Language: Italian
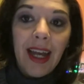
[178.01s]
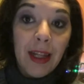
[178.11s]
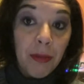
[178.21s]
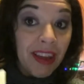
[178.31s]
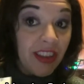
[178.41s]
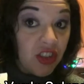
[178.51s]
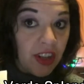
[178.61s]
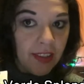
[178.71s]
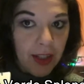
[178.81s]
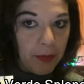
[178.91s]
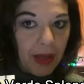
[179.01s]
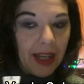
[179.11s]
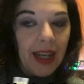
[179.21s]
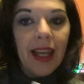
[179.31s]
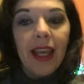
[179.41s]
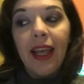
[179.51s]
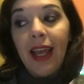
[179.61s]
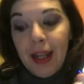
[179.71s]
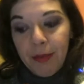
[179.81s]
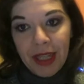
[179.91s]
alle mie esigenze di pelle e
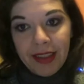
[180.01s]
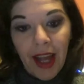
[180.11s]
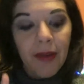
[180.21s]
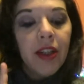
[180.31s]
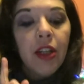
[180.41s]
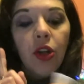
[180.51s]
alla mia età